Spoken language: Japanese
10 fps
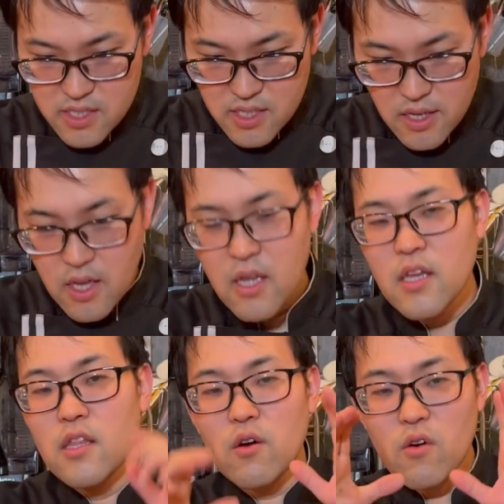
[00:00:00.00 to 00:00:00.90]
さい
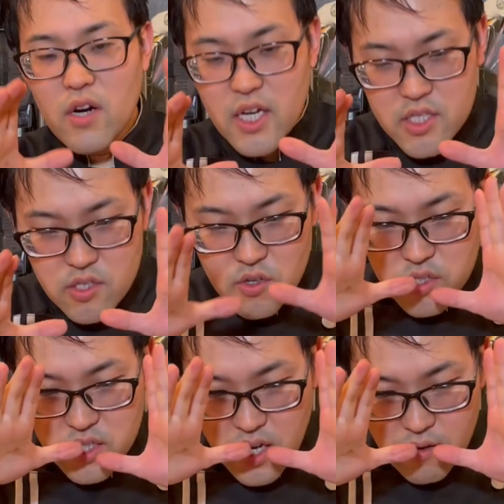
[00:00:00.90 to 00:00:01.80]
で今回使用
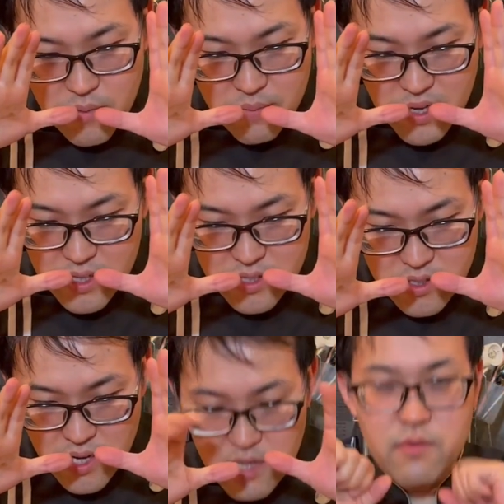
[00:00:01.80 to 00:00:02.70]
した豆がです
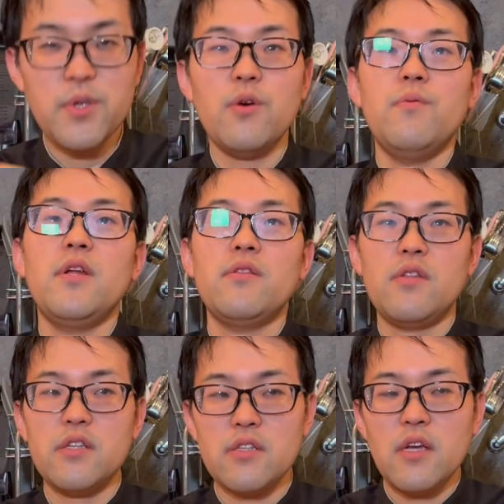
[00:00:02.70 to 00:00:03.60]
ね LBO ブレンド
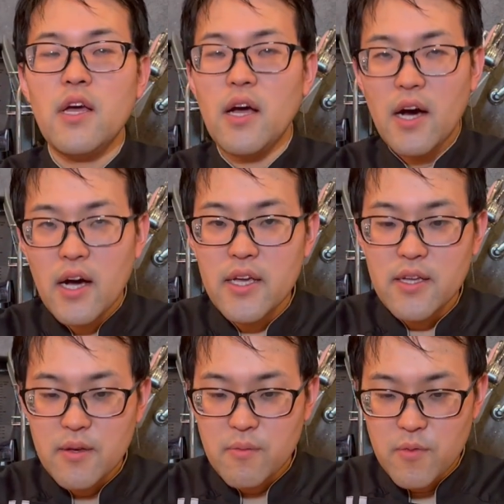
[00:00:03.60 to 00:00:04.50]
ですはい
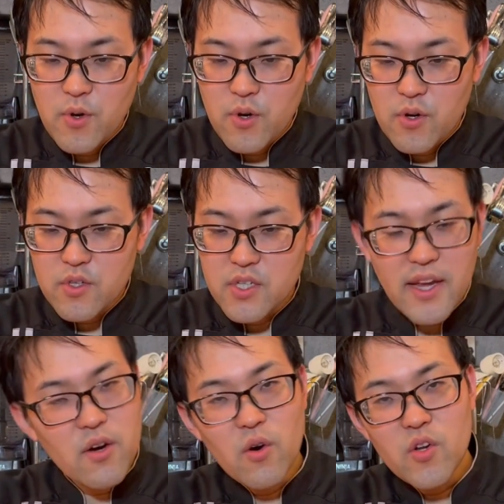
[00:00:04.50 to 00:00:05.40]
もう
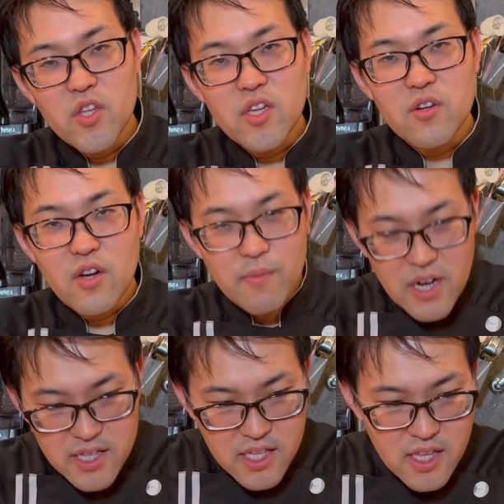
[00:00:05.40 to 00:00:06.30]
最高にクレーマ
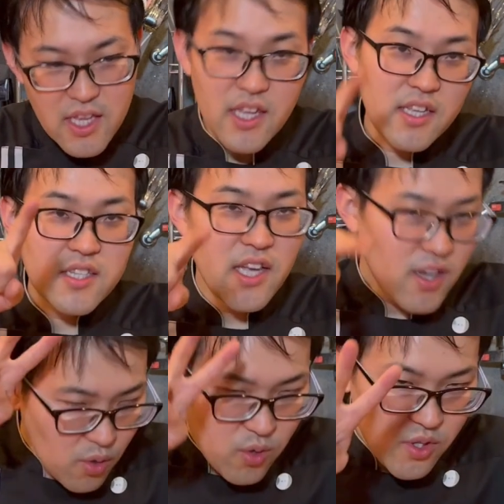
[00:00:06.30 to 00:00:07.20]
が出て最
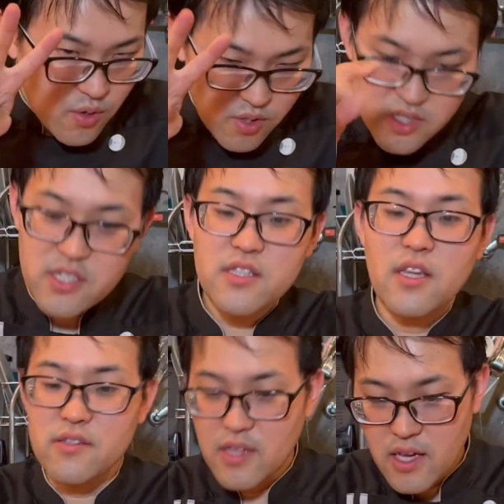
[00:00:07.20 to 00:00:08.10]
高に美味しい
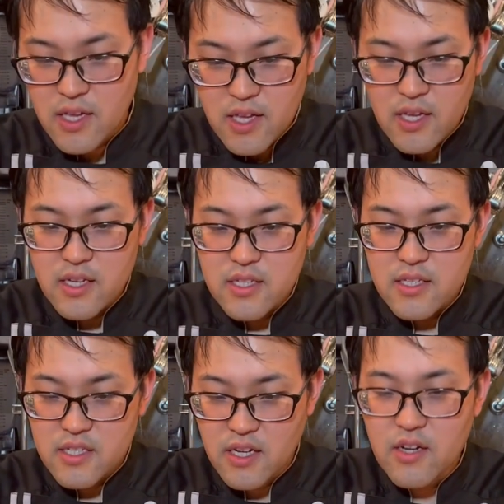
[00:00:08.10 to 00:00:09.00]
ですね
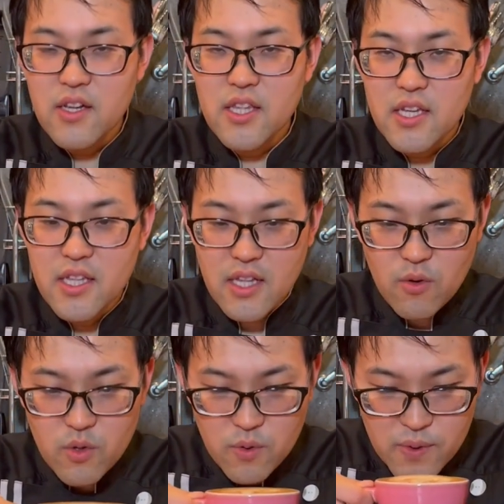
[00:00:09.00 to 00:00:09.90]
せっかくなんでいただ
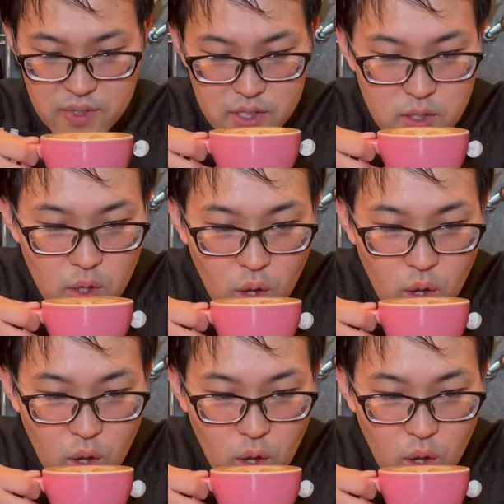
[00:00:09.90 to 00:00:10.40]
こうと思います